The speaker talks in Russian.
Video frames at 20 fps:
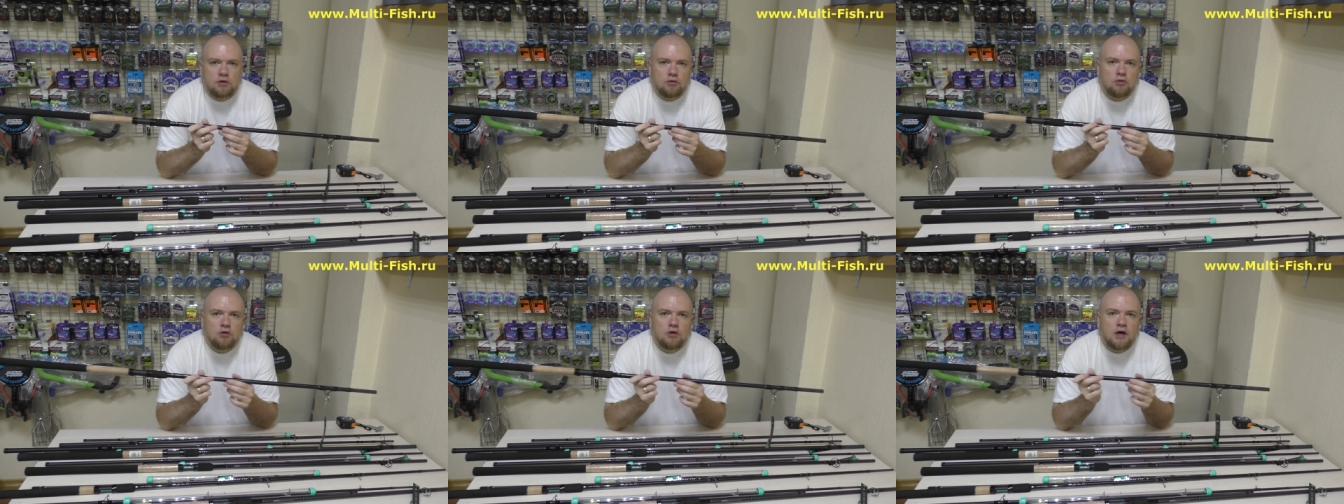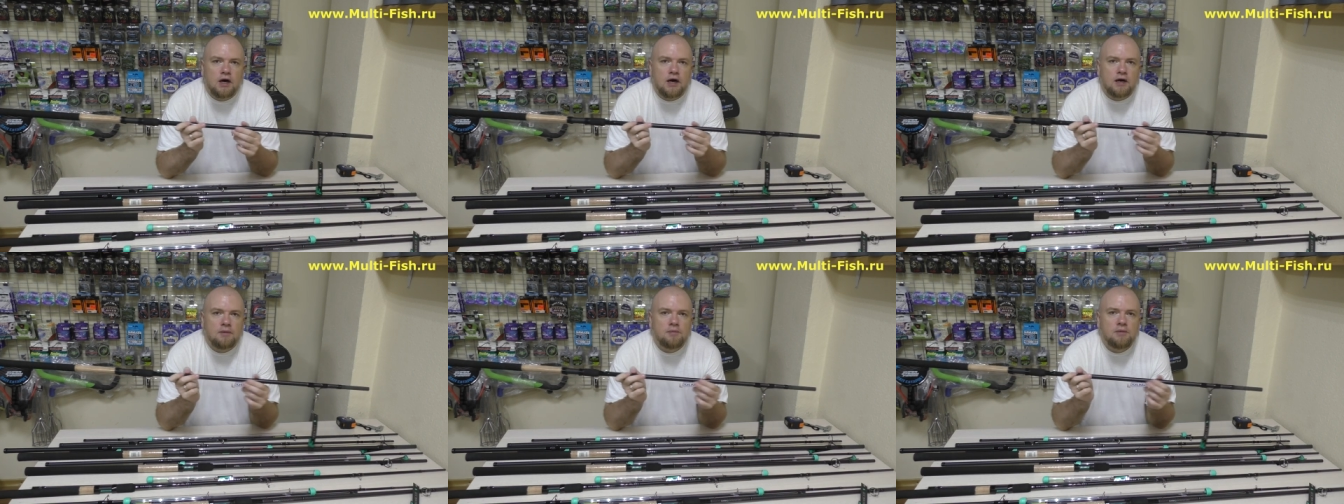такой
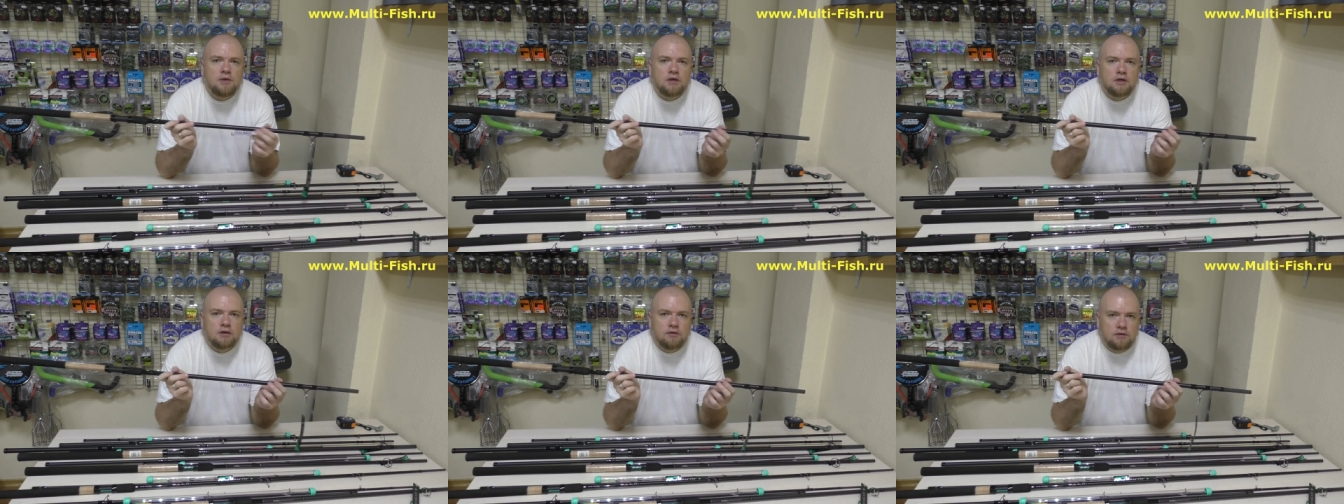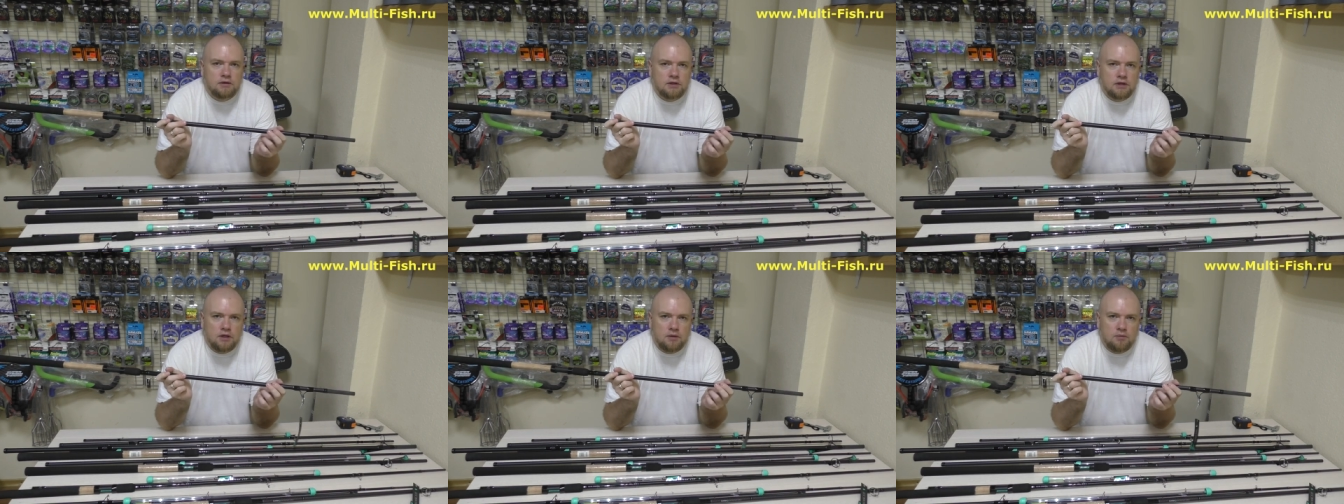
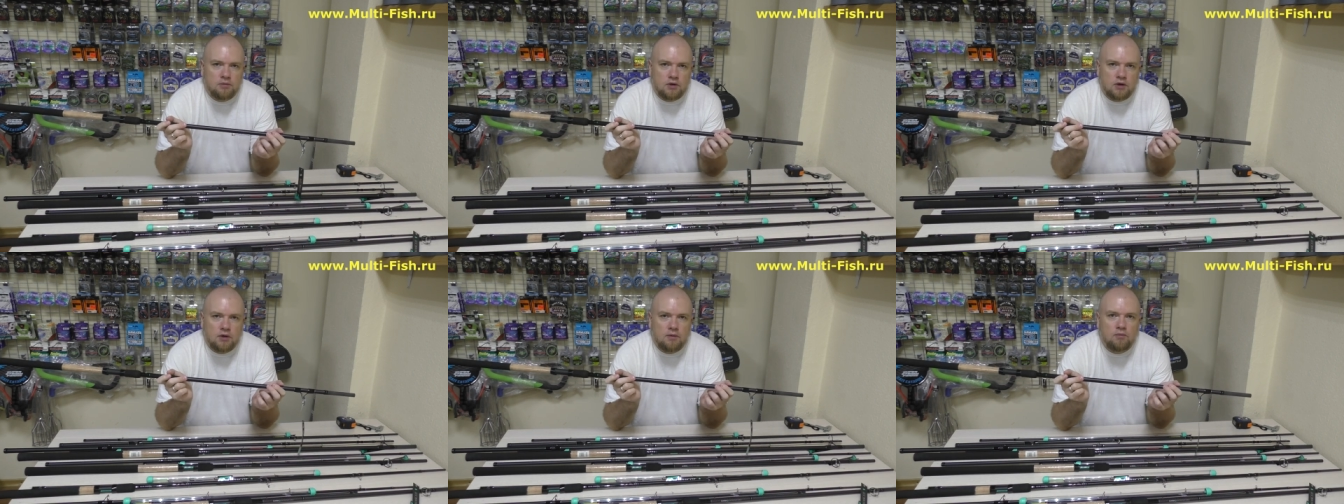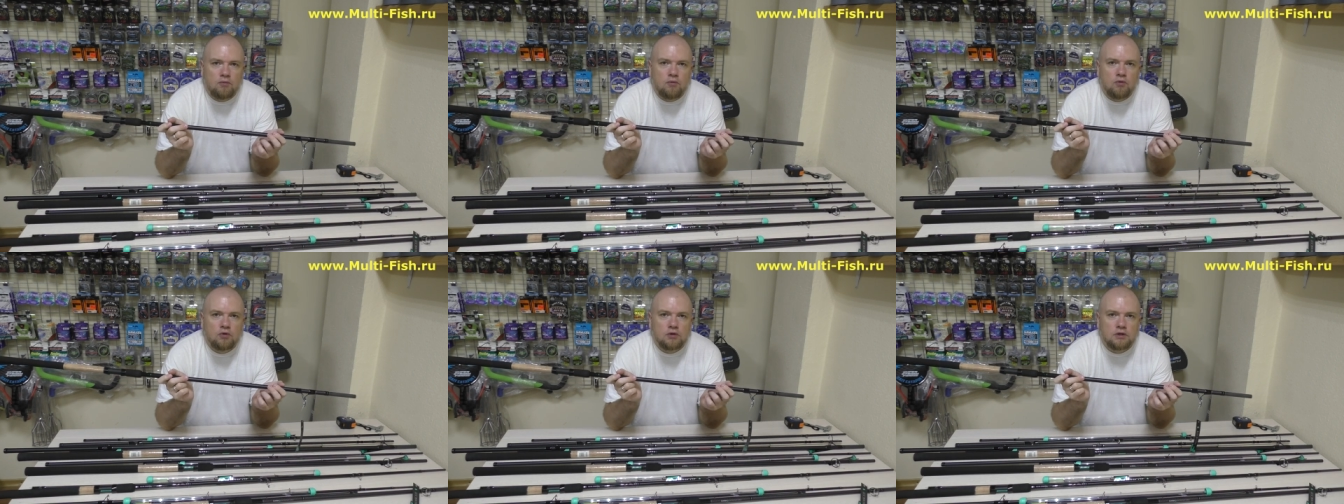армированной об,
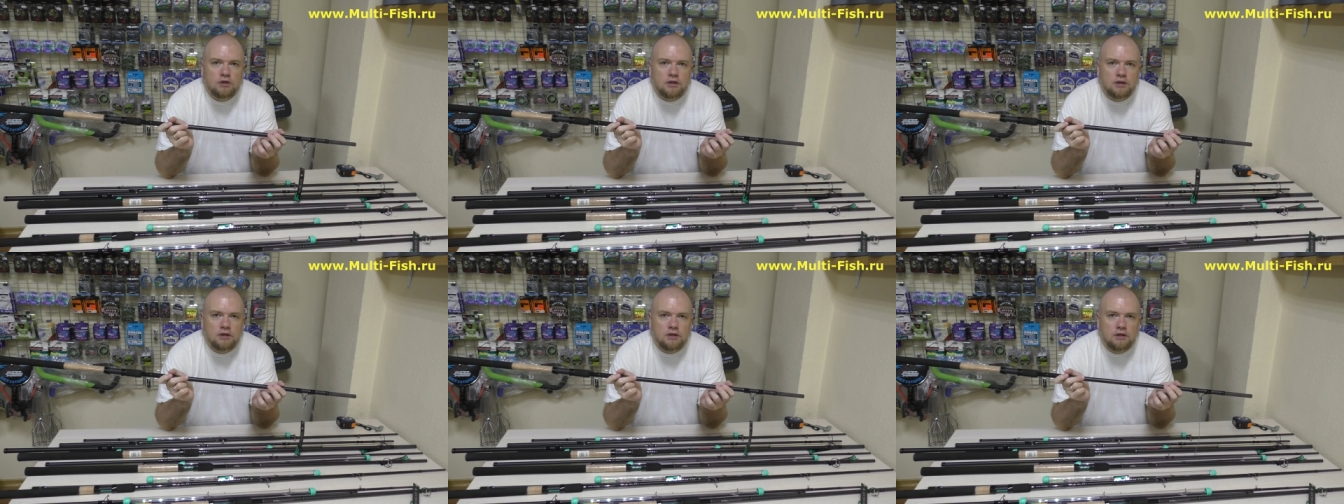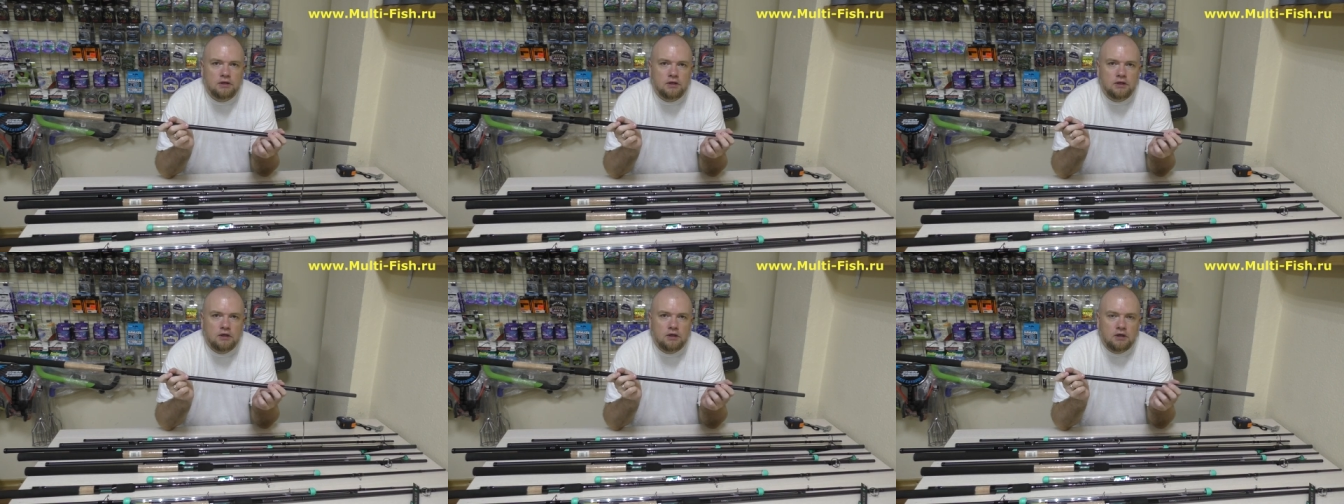
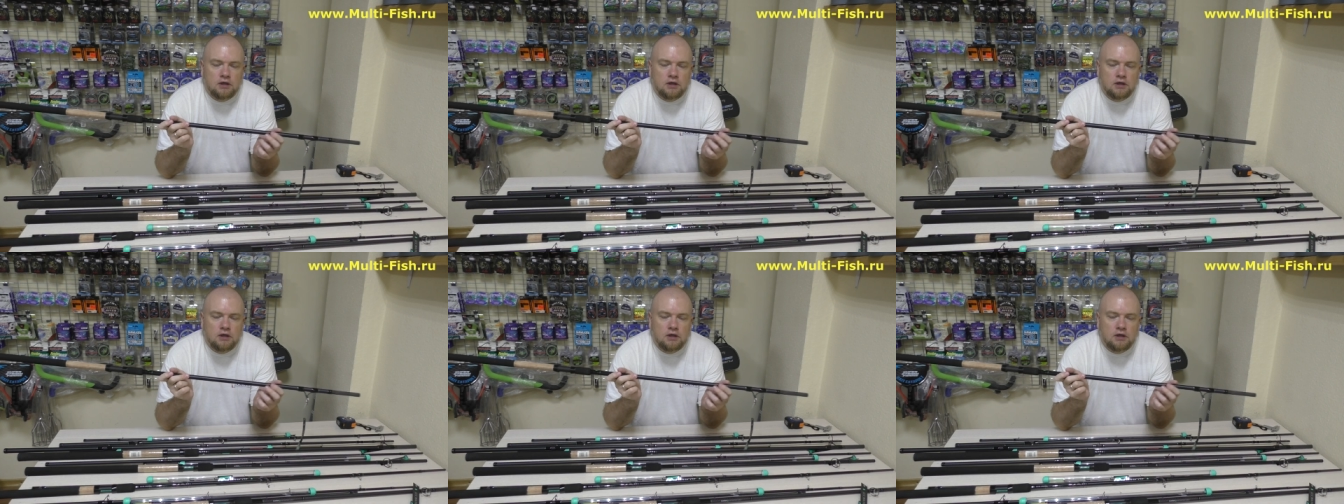обмоткой,